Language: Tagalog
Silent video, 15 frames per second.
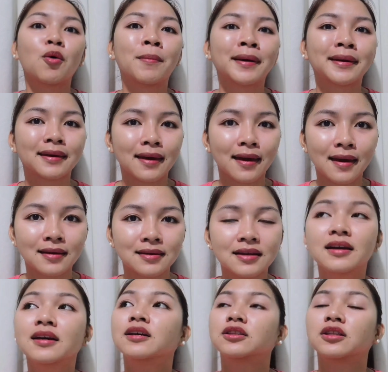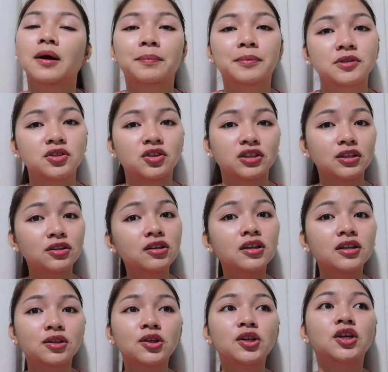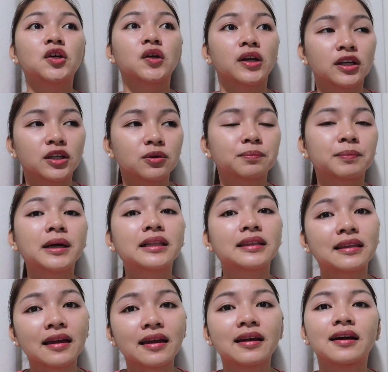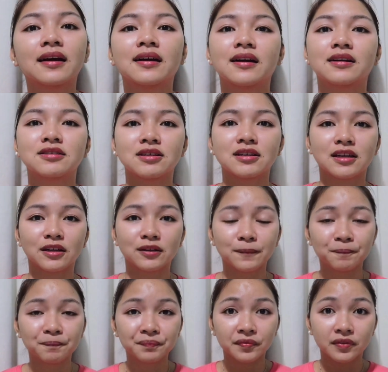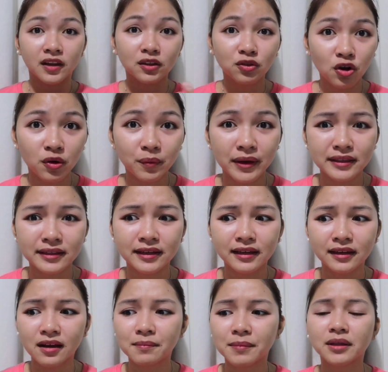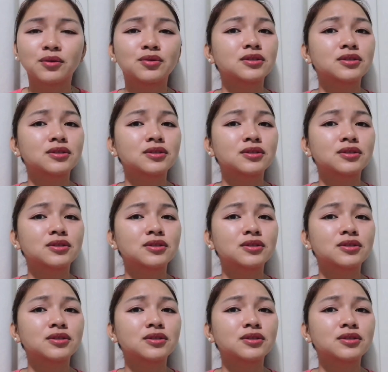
oh my God. Tapos yun, tinuloy-tuloy ko lang yung pag-take hanggang sa nag, nag-Norway na rin kami.